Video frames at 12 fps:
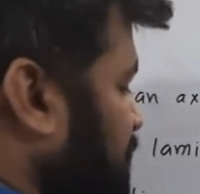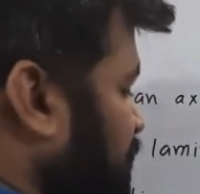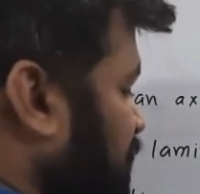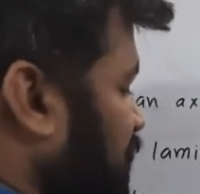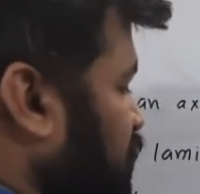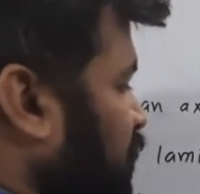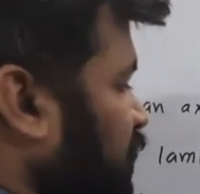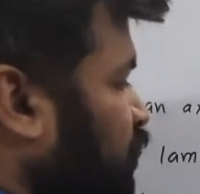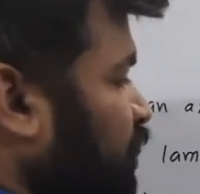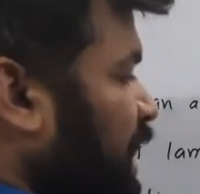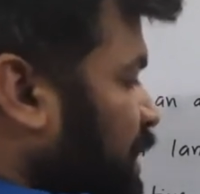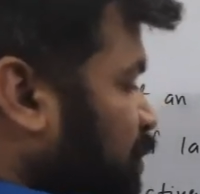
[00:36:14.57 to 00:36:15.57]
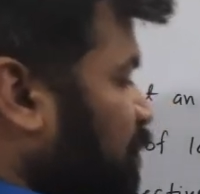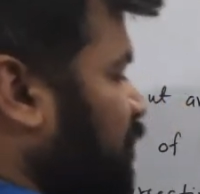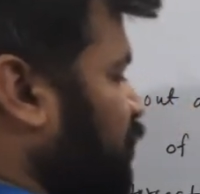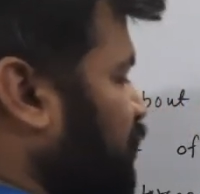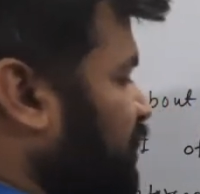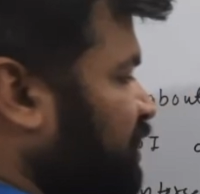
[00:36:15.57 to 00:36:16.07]
बना दूंगा तो नया मोमेंट
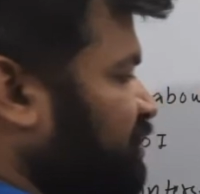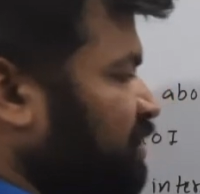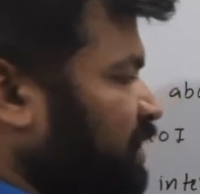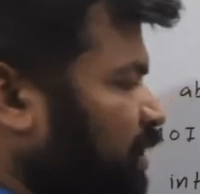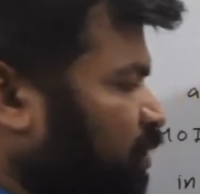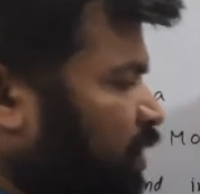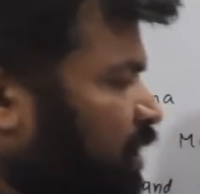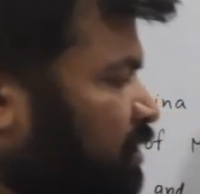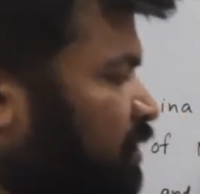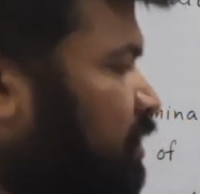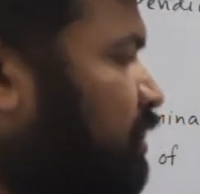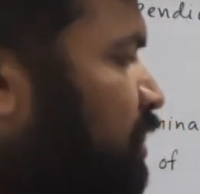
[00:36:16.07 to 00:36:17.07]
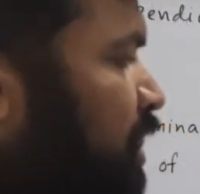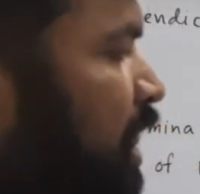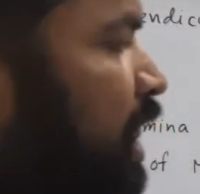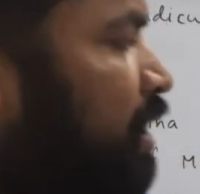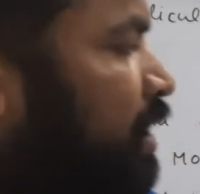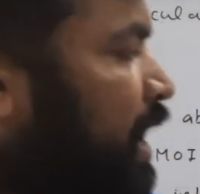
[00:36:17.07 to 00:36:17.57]
ऑफ इनर्शिया क्या होगा
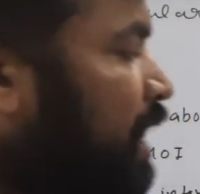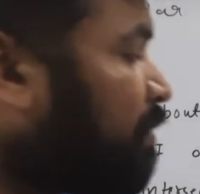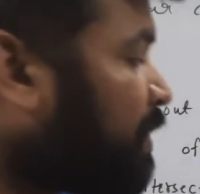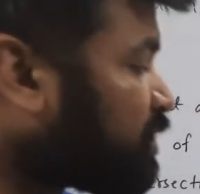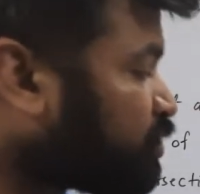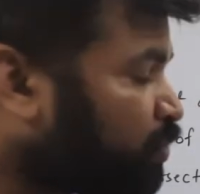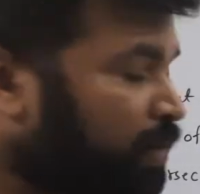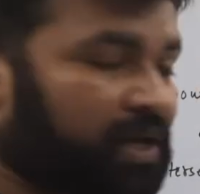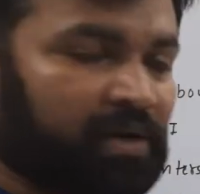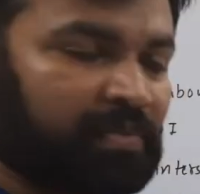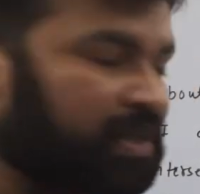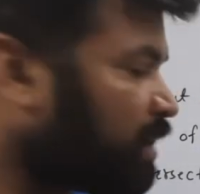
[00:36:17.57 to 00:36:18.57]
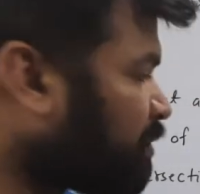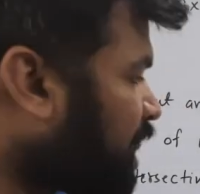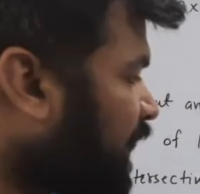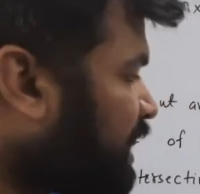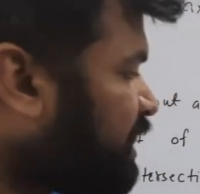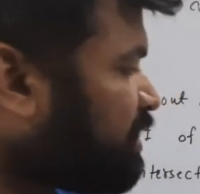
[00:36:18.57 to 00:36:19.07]
एम आर स्क्वायर मतलब
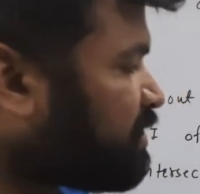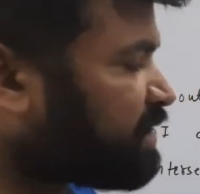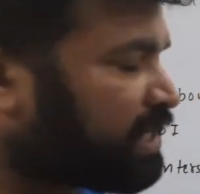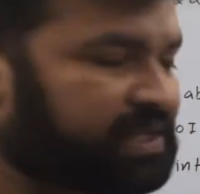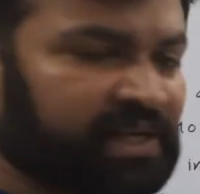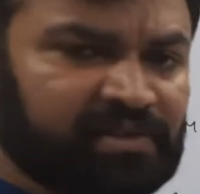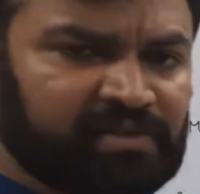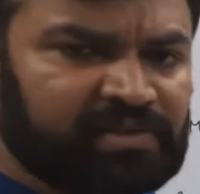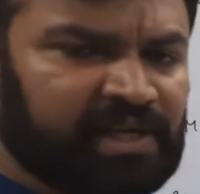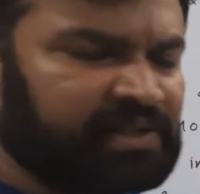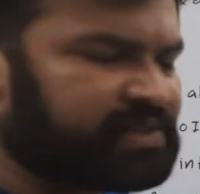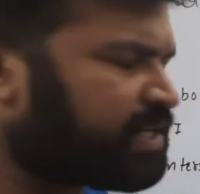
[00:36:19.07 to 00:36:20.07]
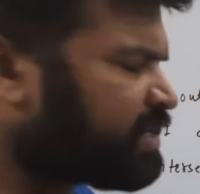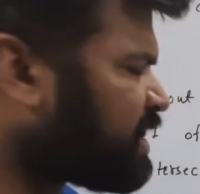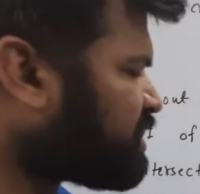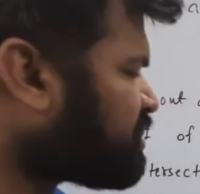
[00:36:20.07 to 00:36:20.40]
आई जेड जेड जेड डैश